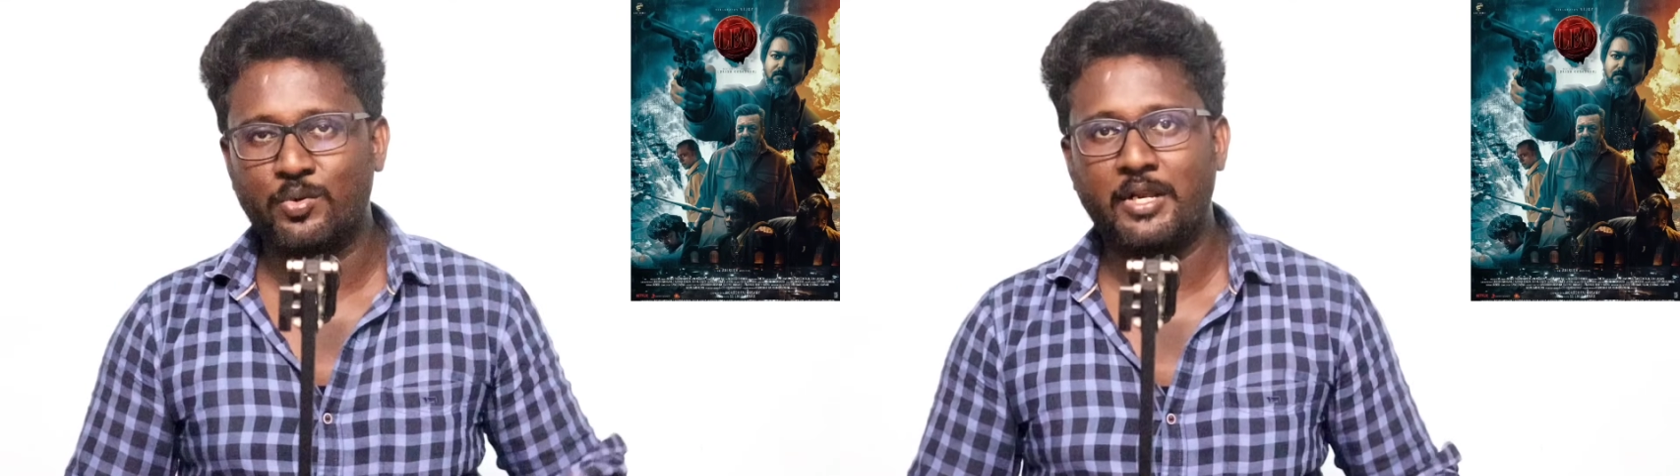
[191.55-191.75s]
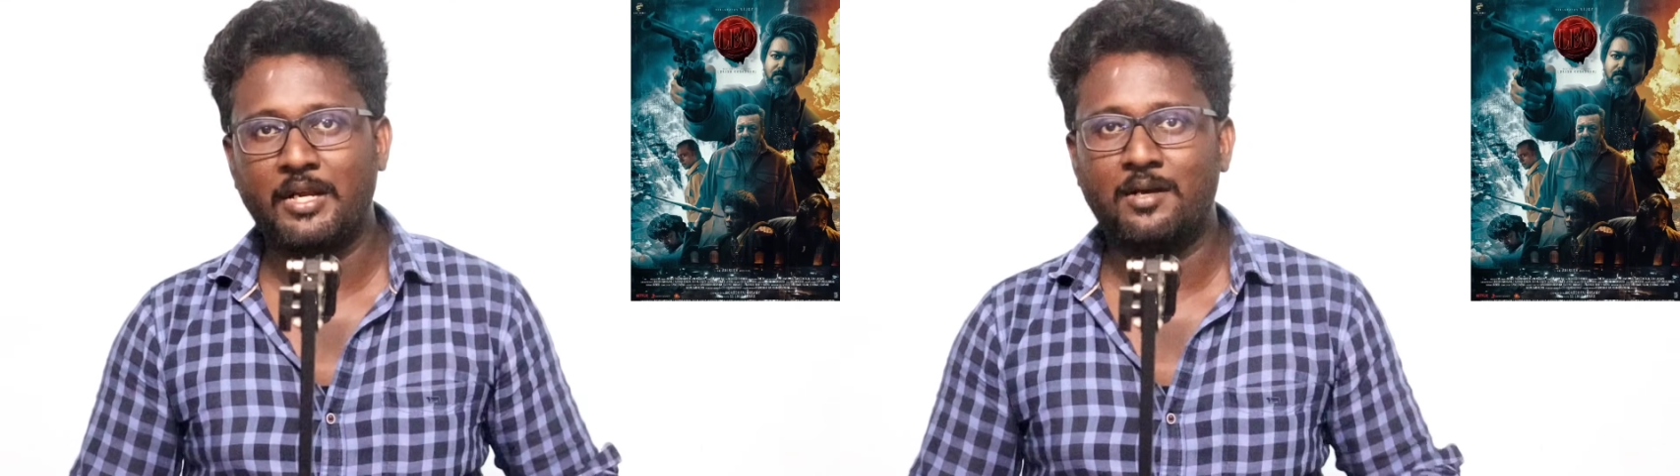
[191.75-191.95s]

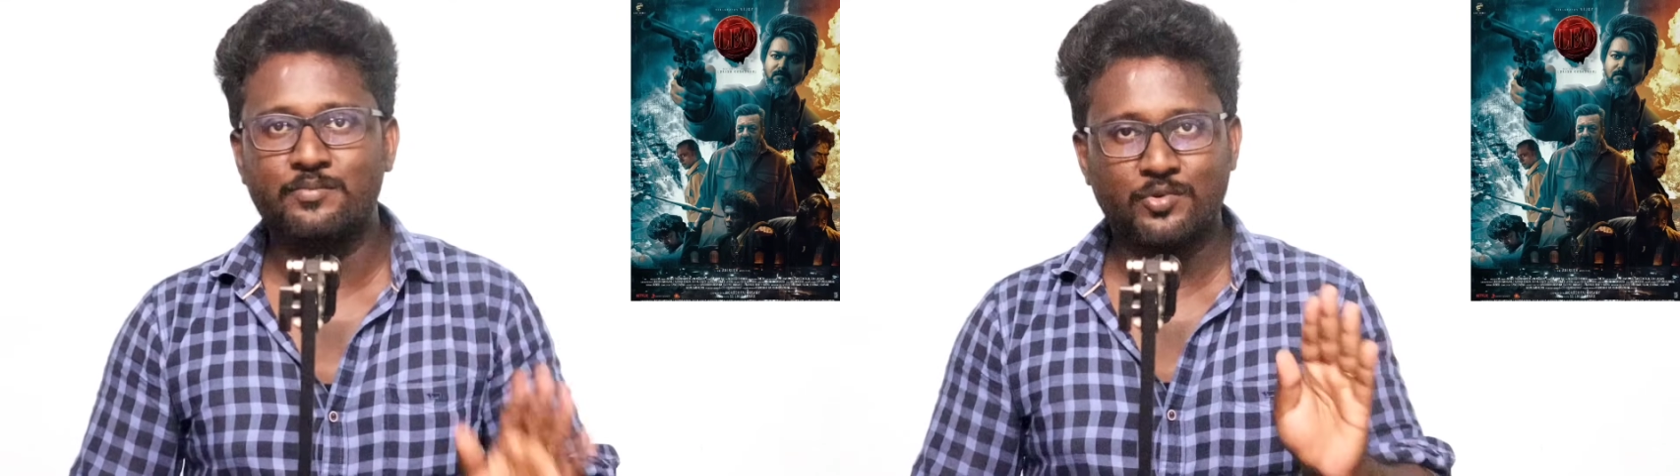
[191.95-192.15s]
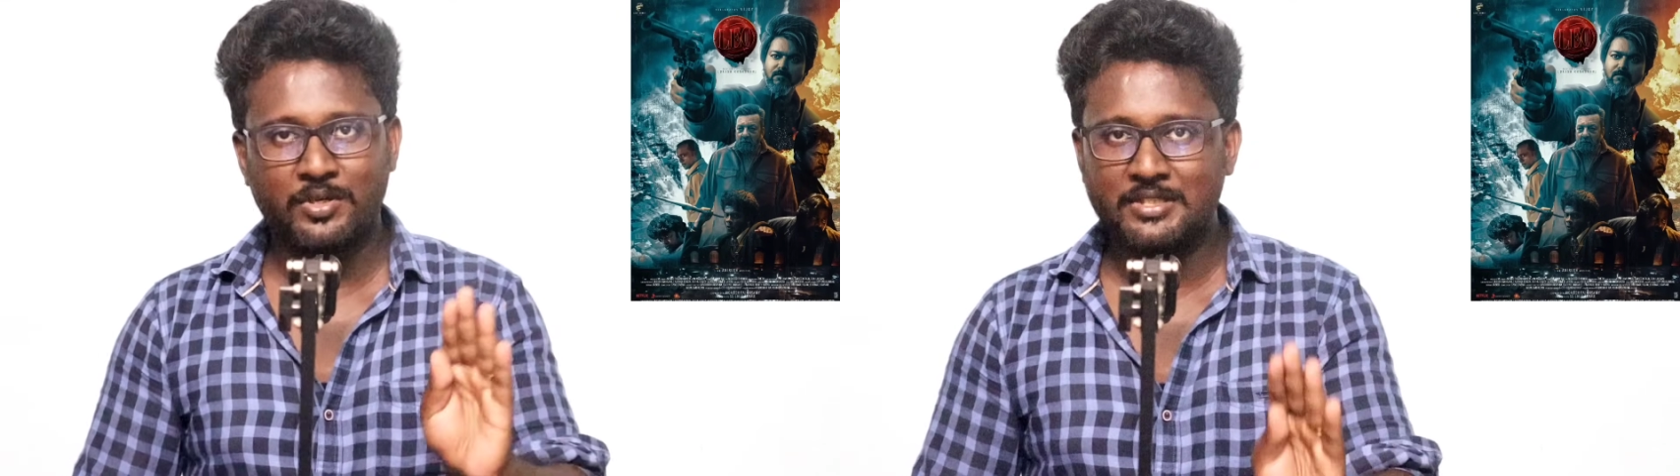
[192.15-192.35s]
ஓட்டிக்கலாம்
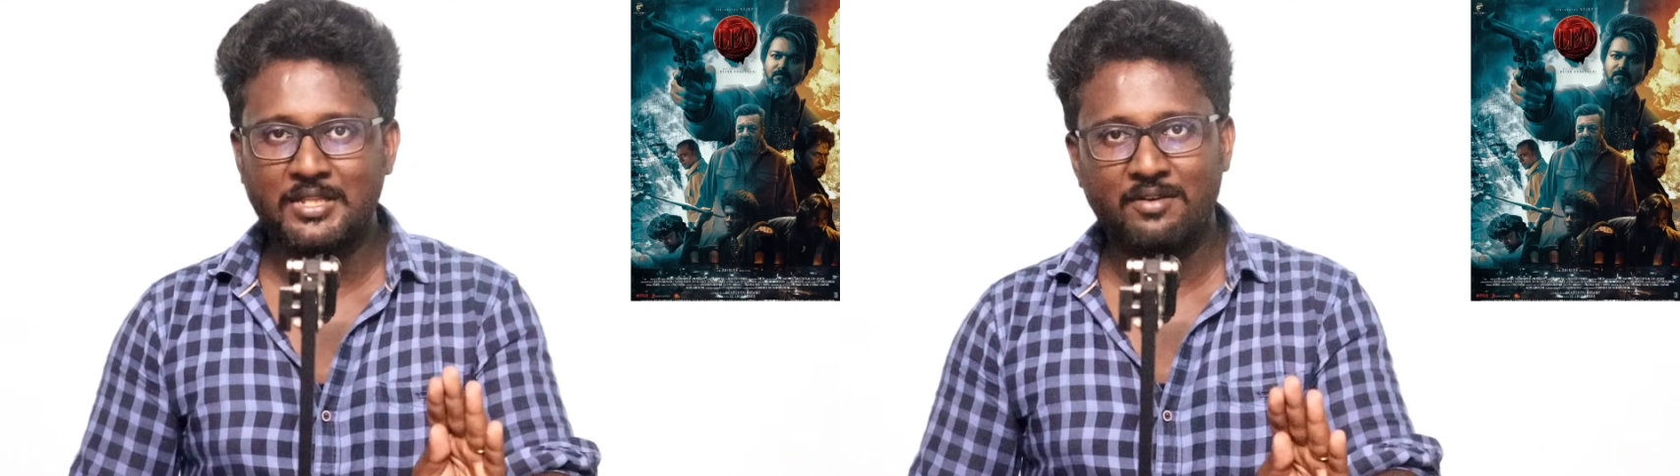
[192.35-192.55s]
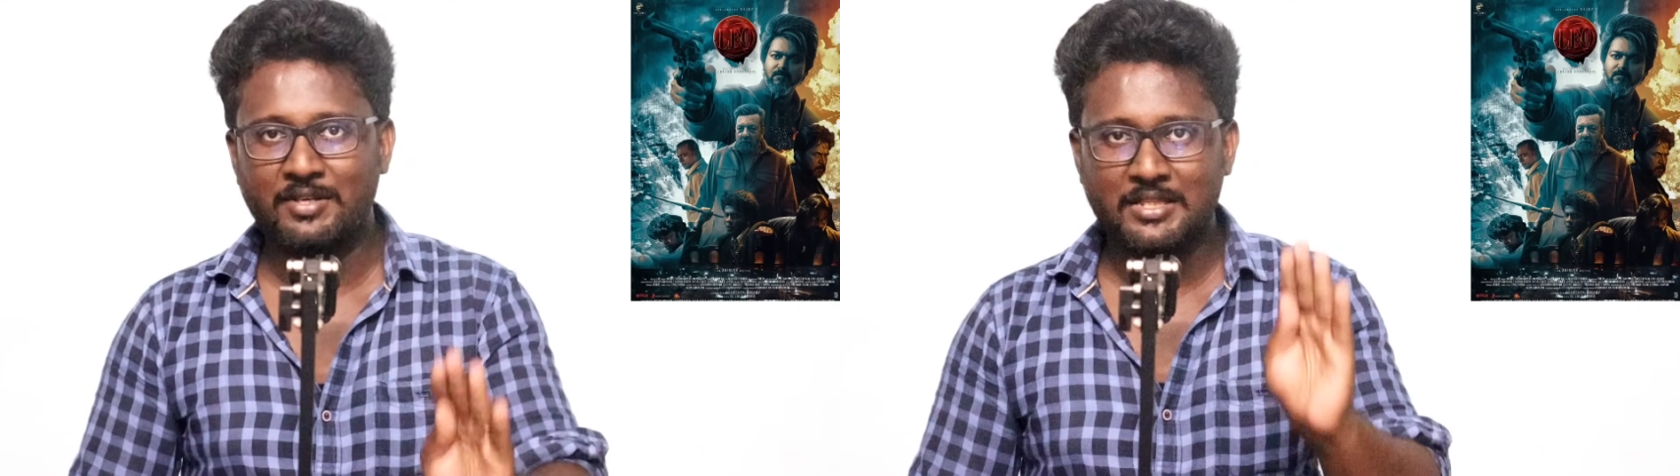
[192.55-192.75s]
ஸோ
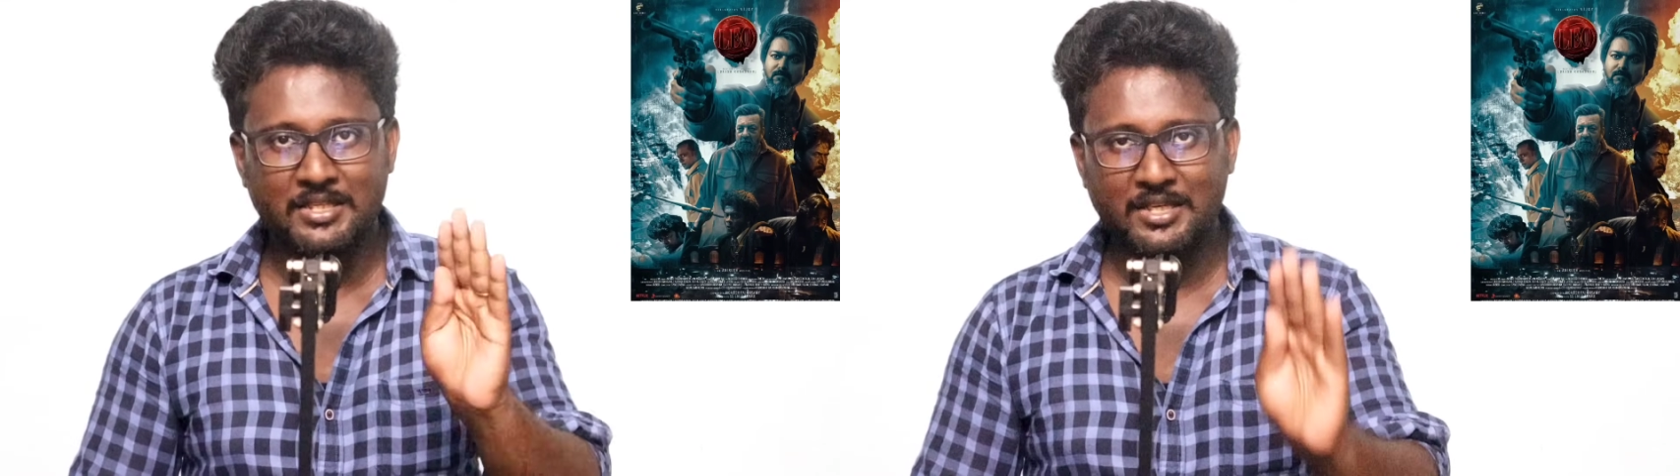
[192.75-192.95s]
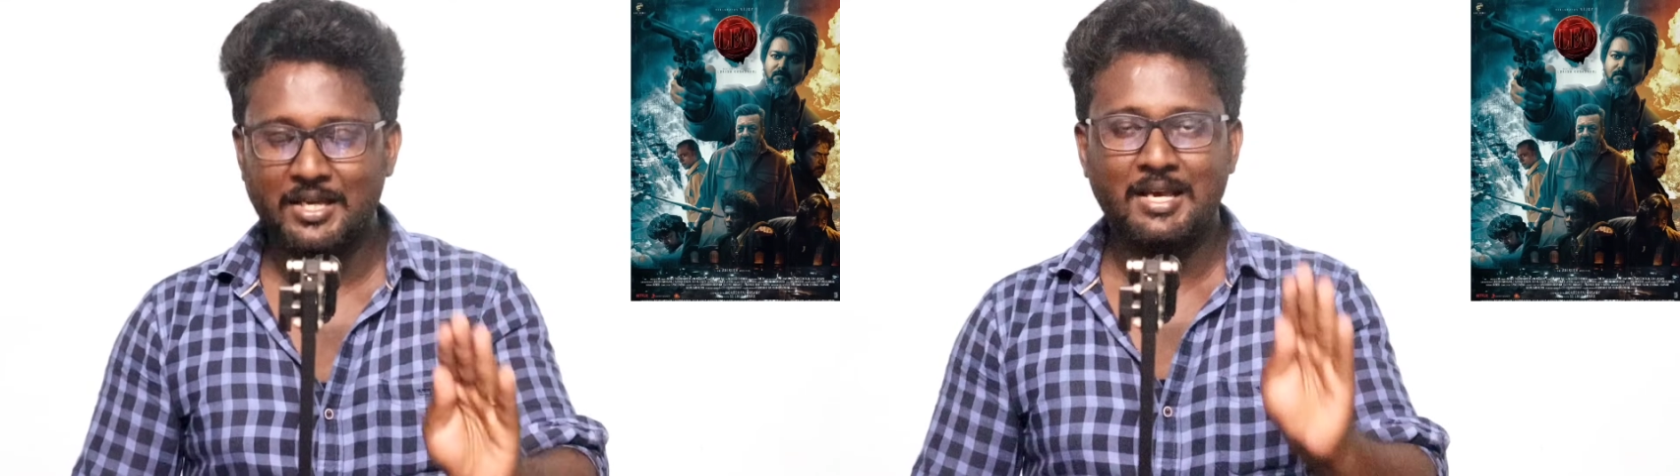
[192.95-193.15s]
இதுதான் வந்து